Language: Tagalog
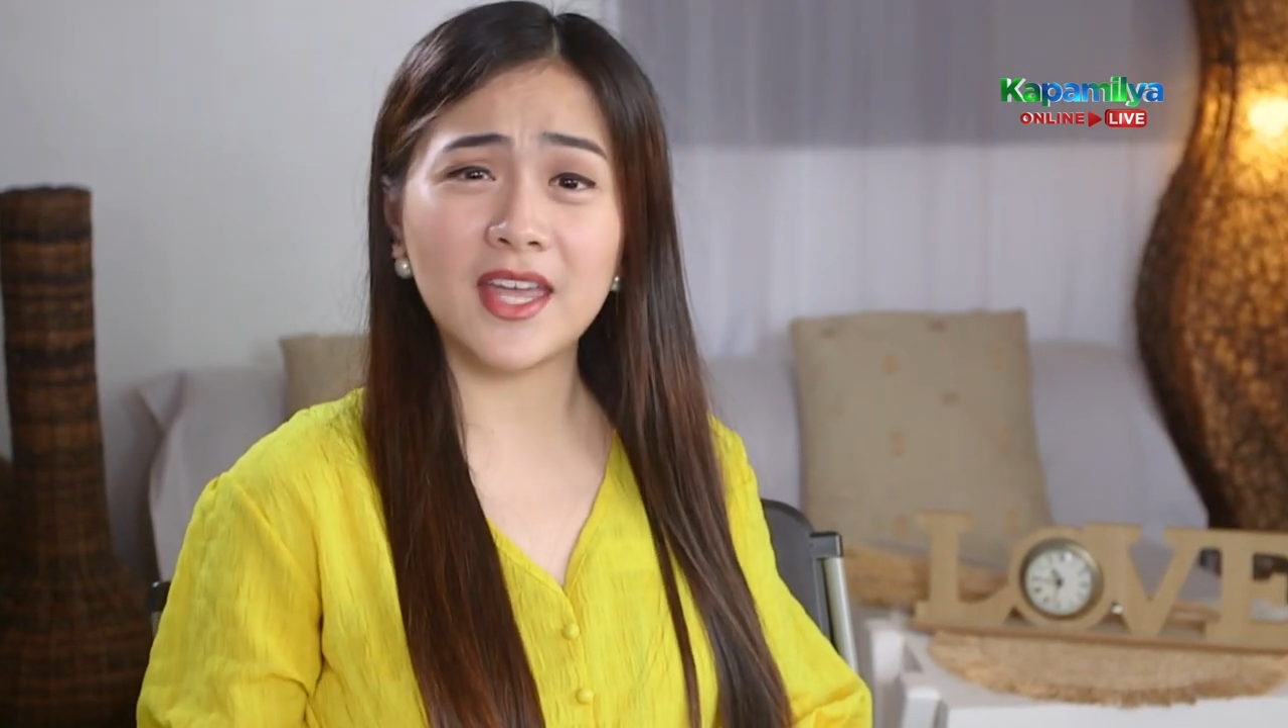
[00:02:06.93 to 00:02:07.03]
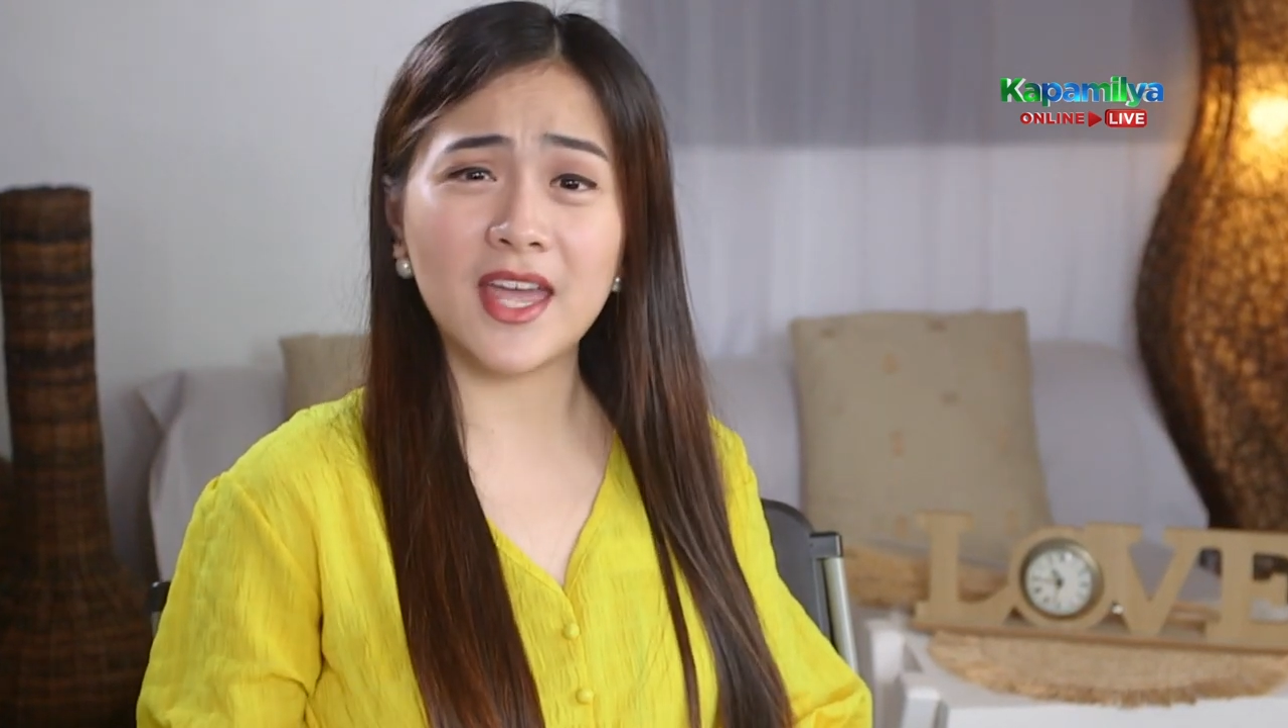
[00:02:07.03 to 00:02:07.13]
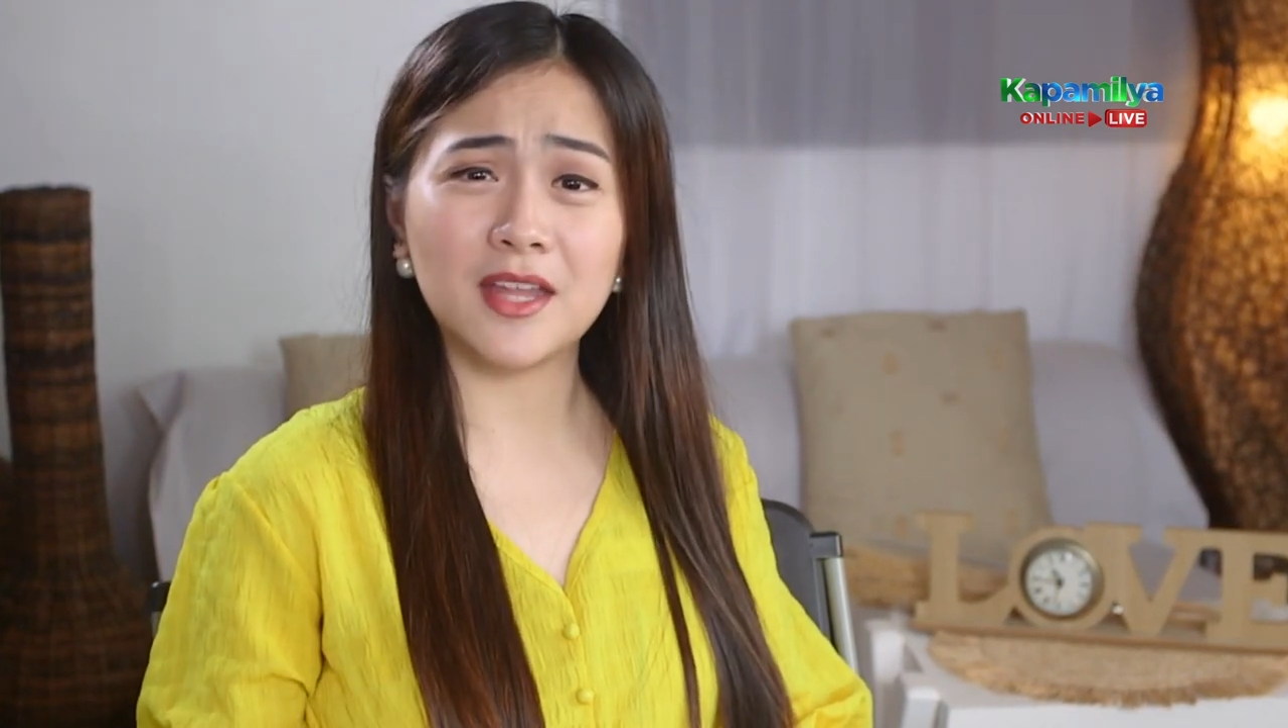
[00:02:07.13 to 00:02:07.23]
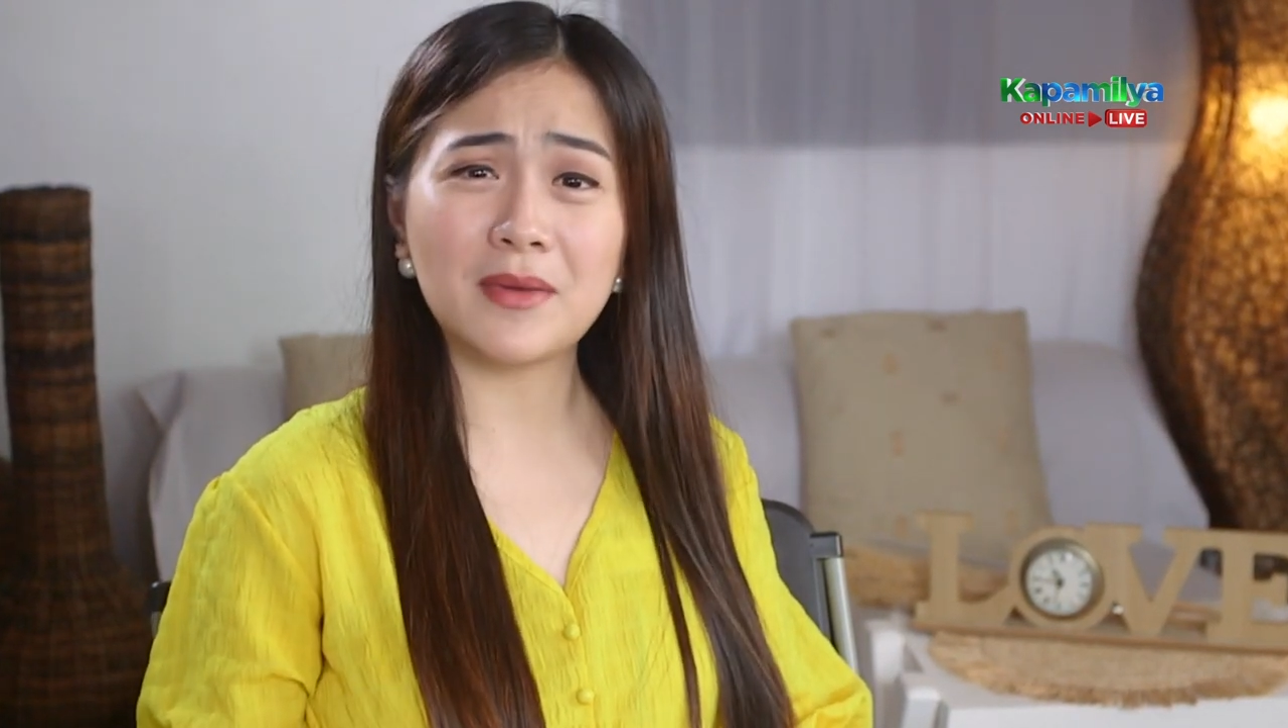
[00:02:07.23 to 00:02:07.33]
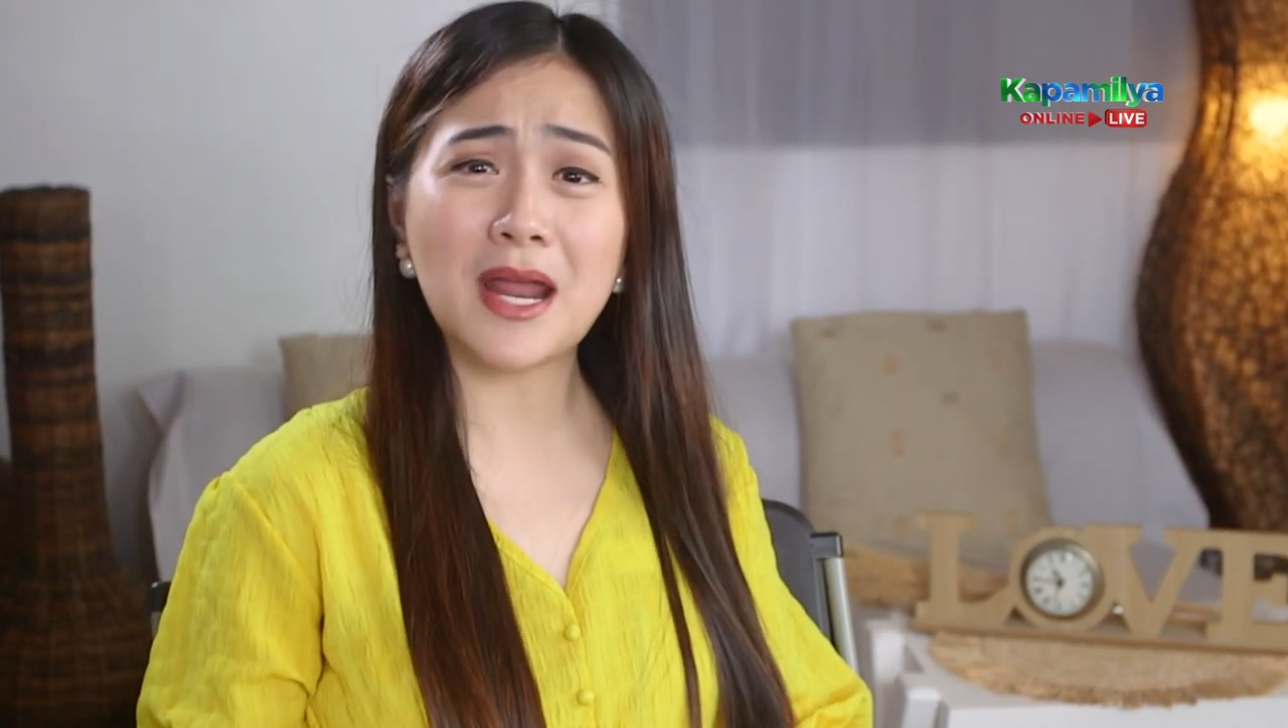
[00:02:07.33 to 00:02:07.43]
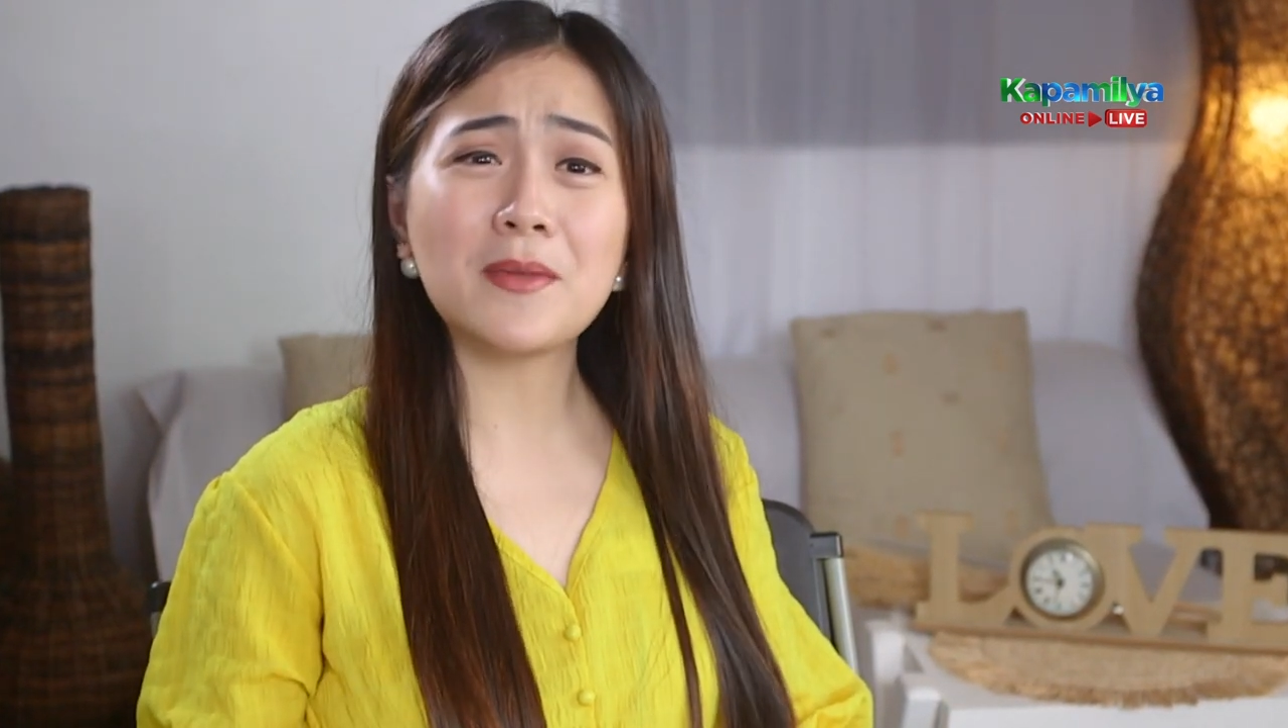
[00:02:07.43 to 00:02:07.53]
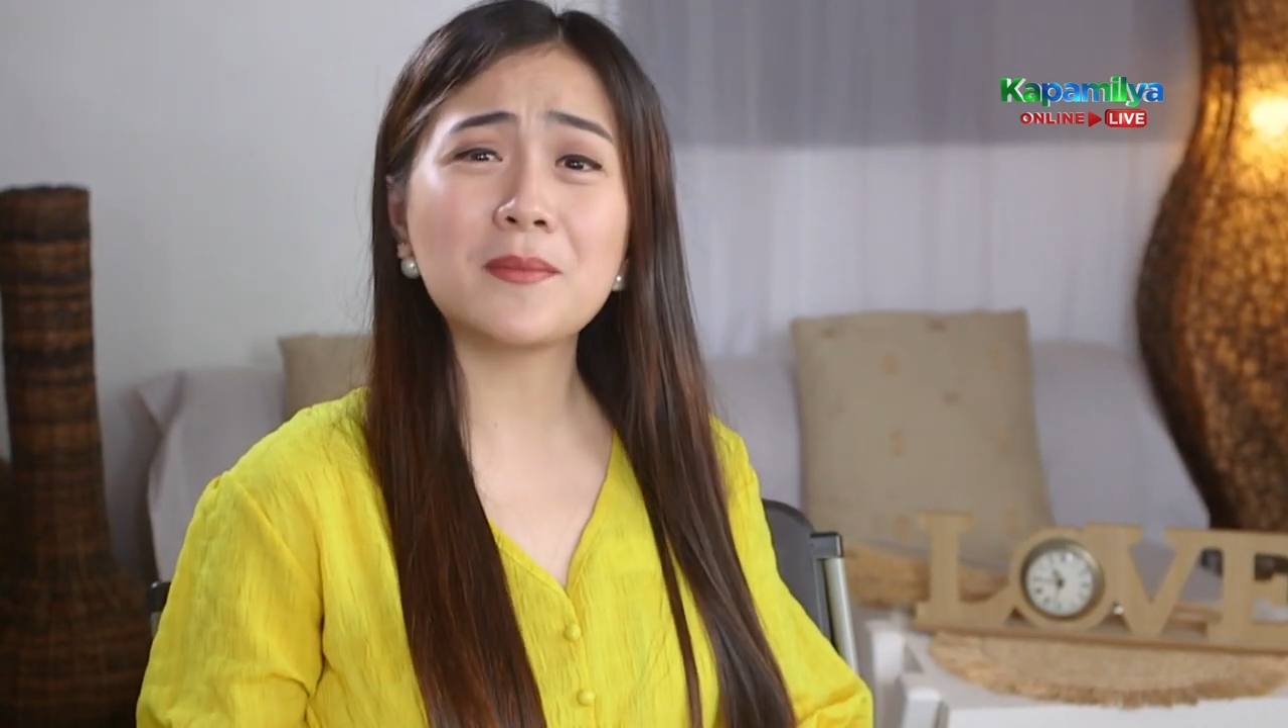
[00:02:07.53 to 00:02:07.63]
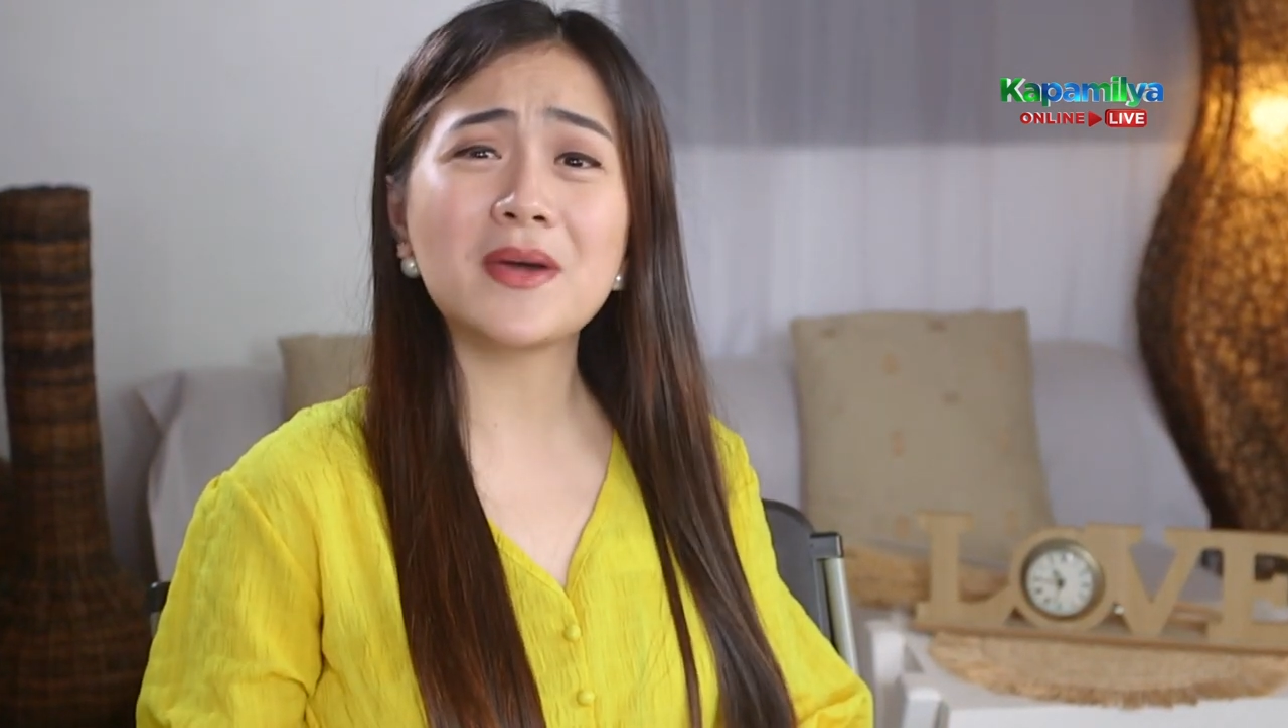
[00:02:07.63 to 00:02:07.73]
And maraming